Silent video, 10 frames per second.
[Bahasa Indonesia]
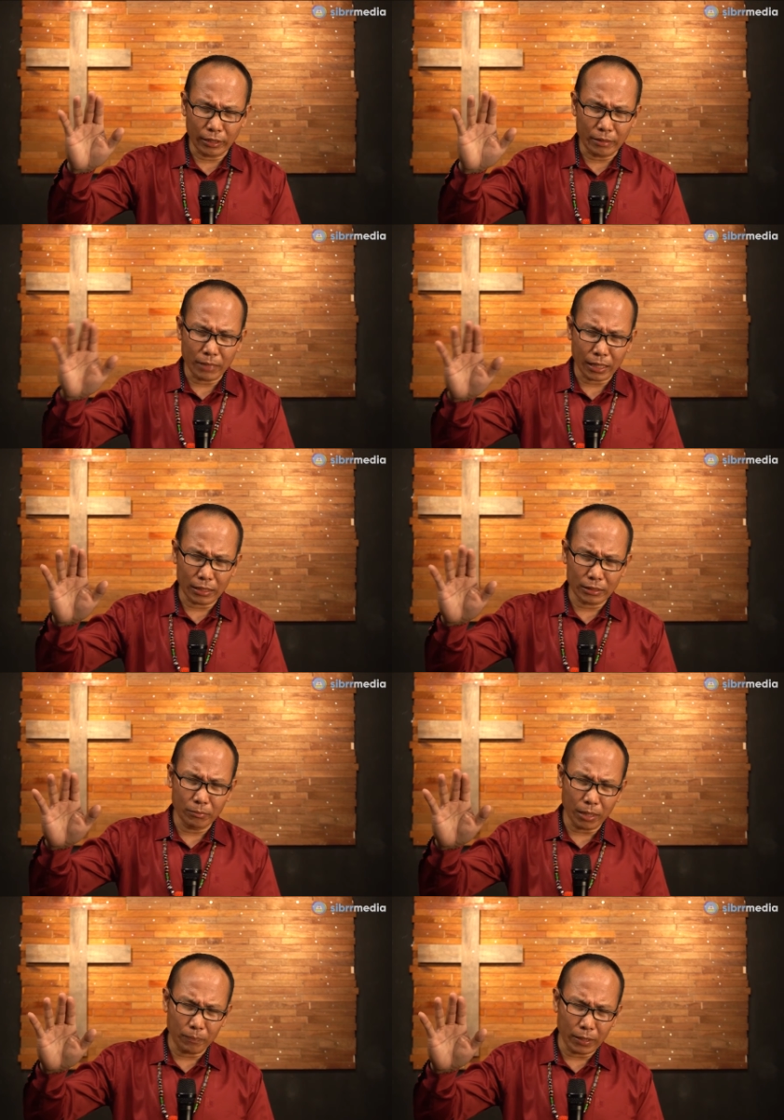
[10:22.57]
Terima
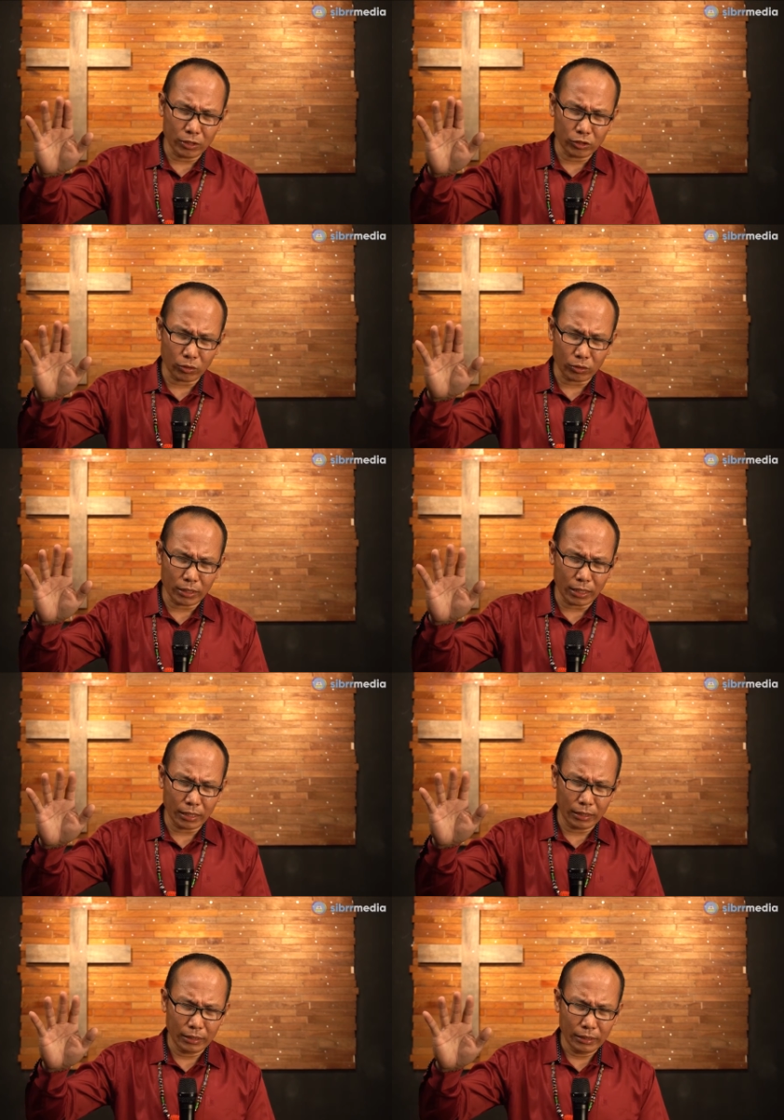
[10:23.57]
kasih Bapa di
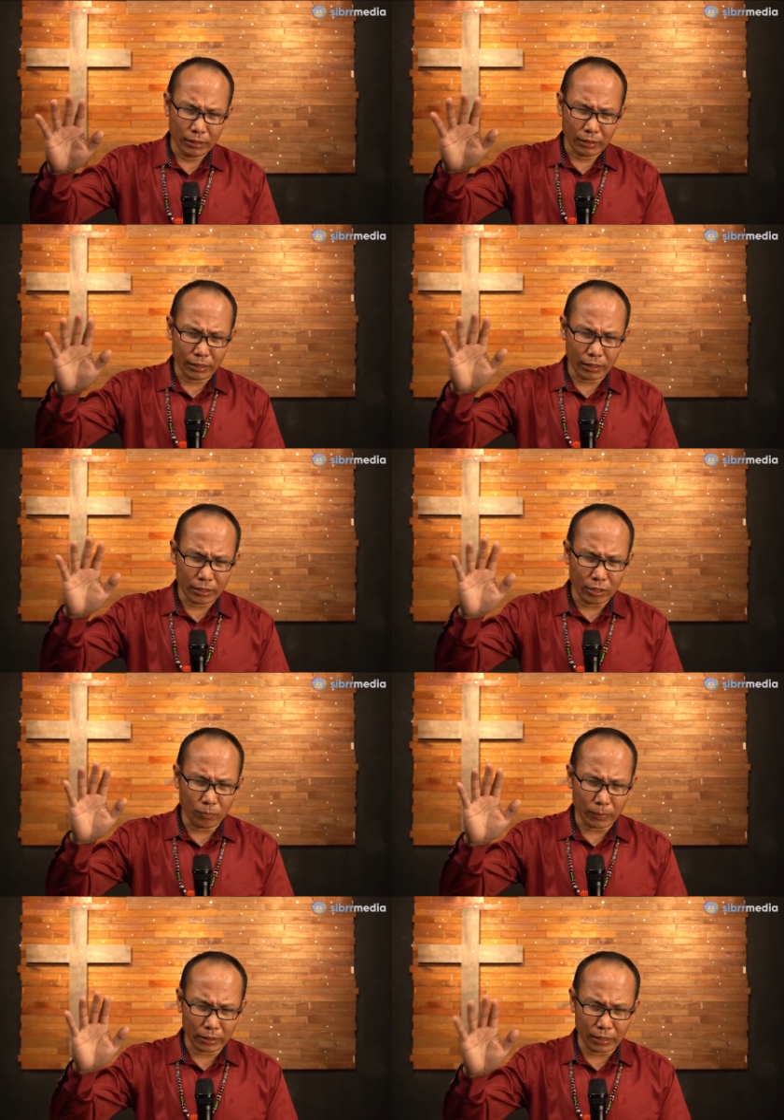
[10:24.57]
sorga, karena
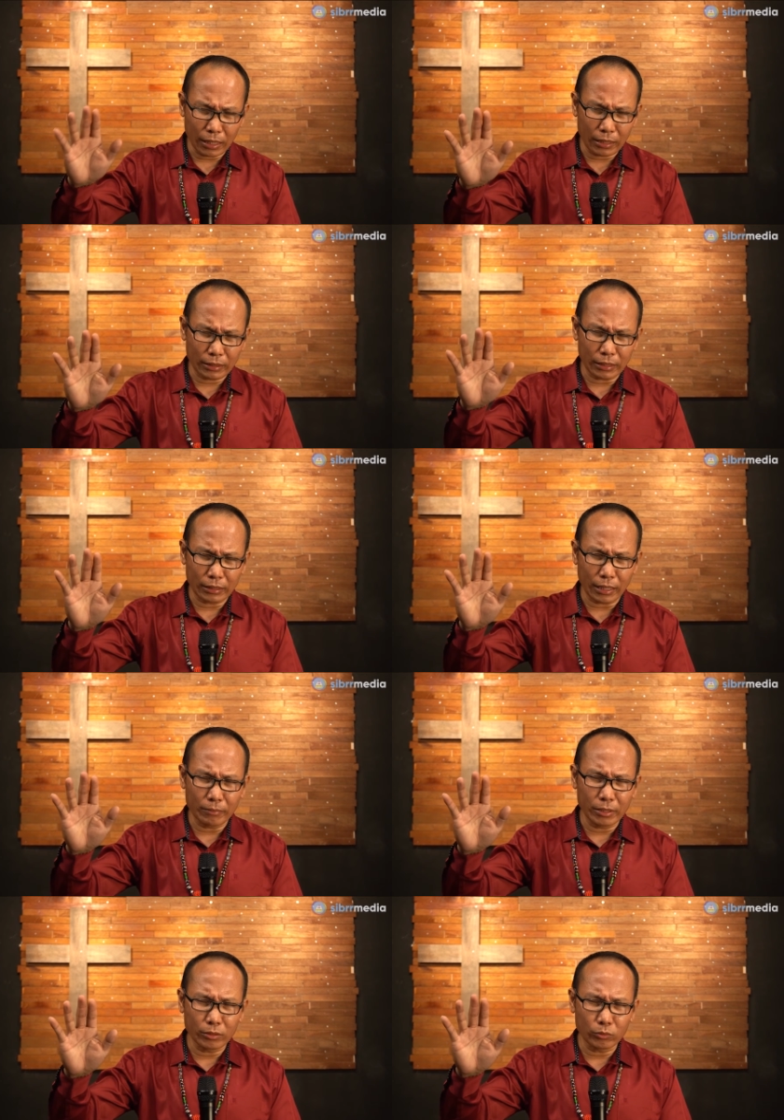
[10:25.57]
Engkau perkenankan
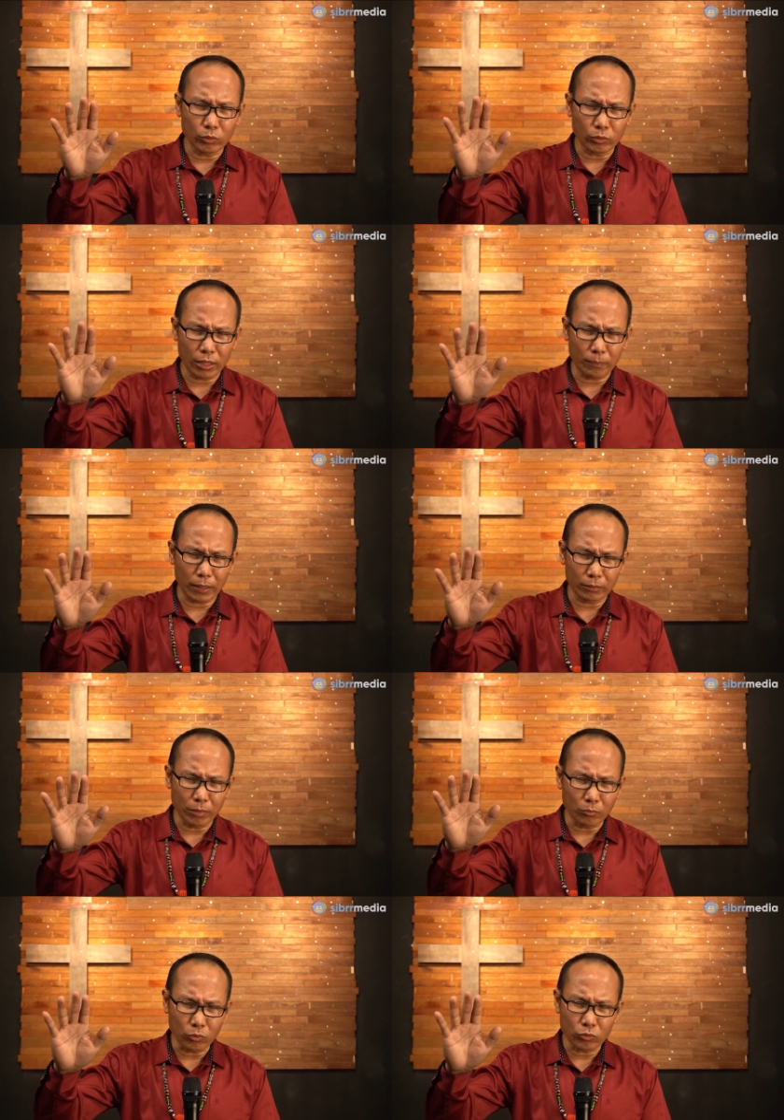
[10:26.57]
kami untuk dapat
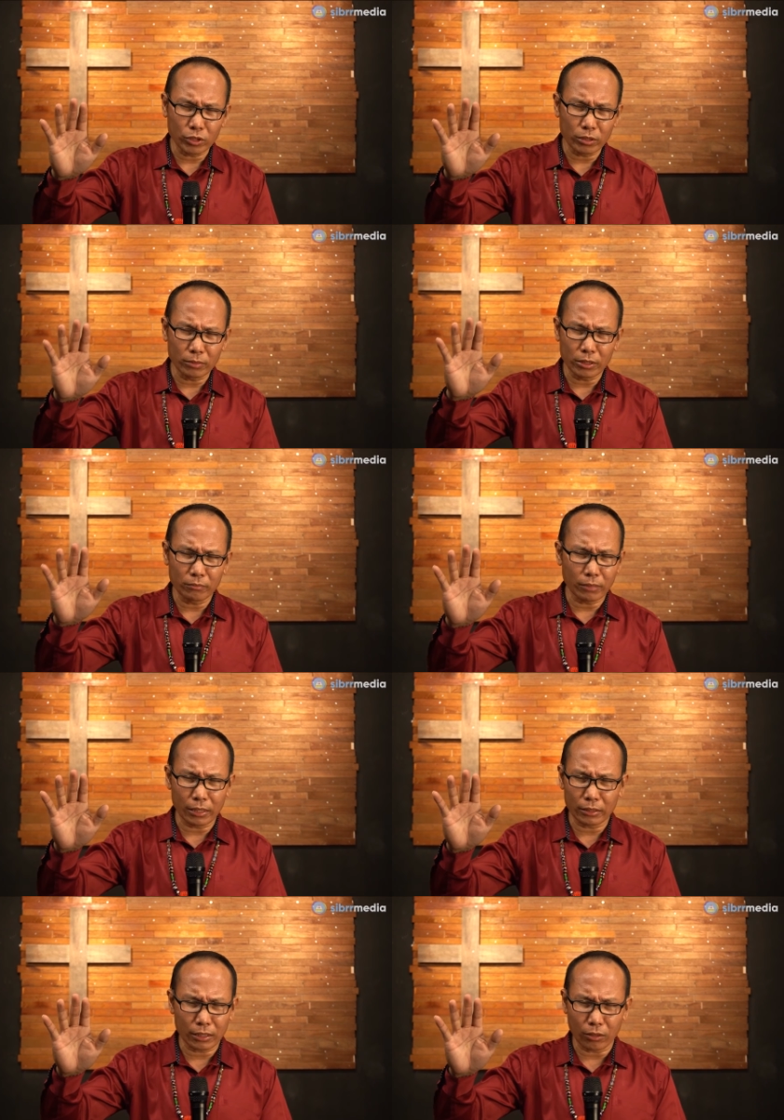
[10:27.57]
memuji
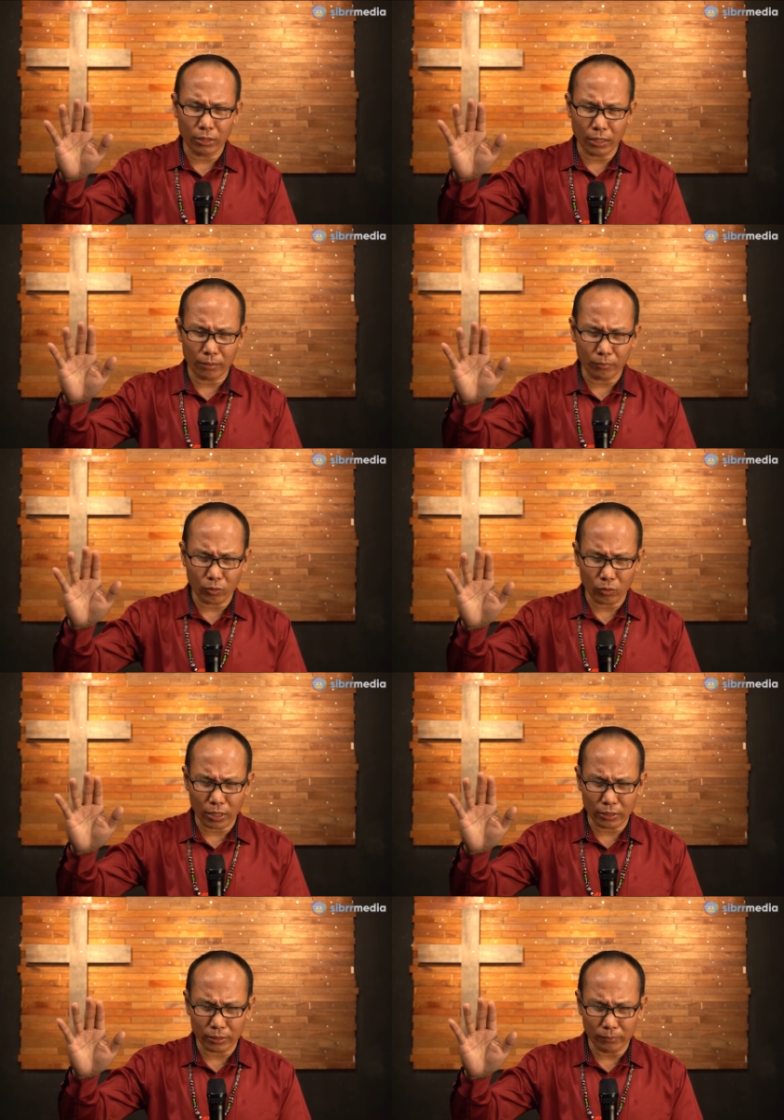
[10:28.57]
menyembah Engkau dalam roh
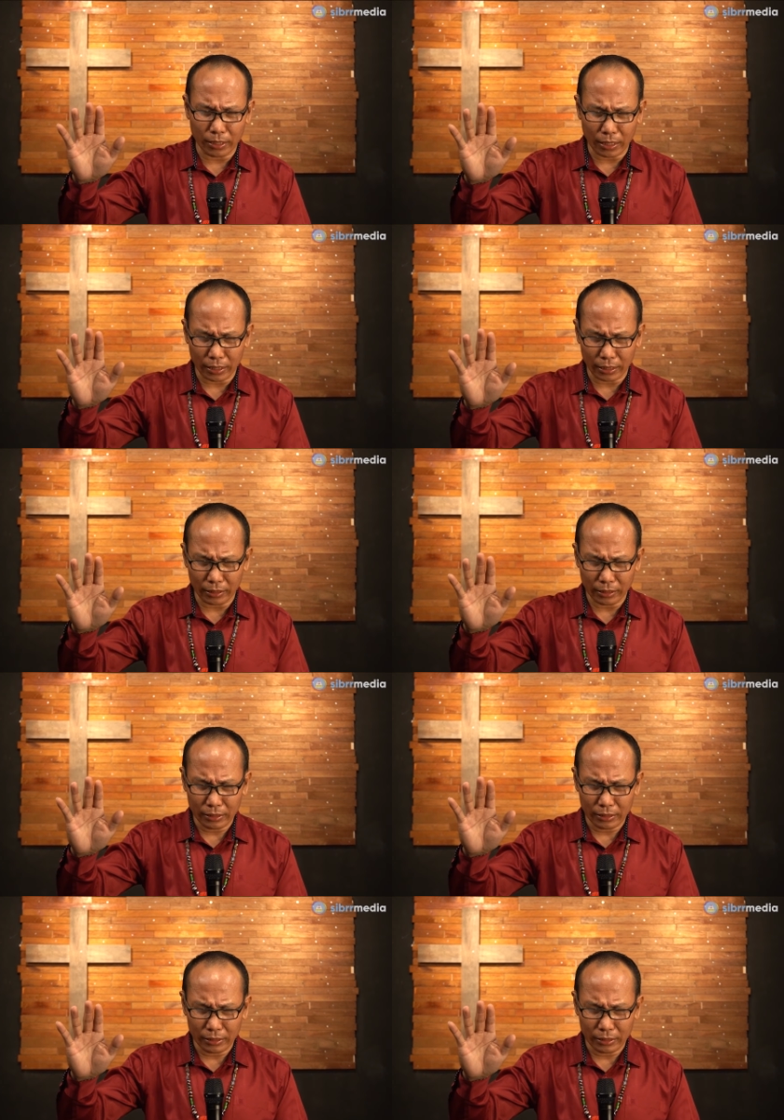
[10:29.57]
dan kebenaran.